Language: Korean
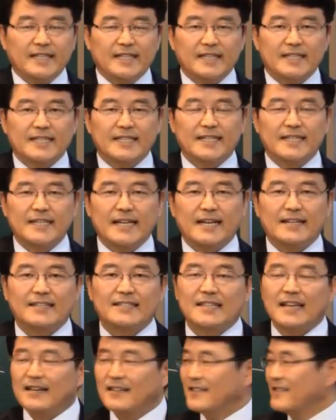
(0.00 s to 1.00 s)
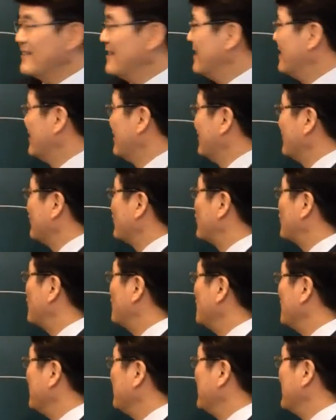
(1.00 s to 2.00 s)
그러나 쌀은
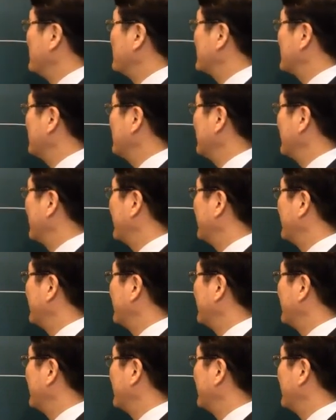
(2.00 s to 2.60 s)
수염이 없습니다.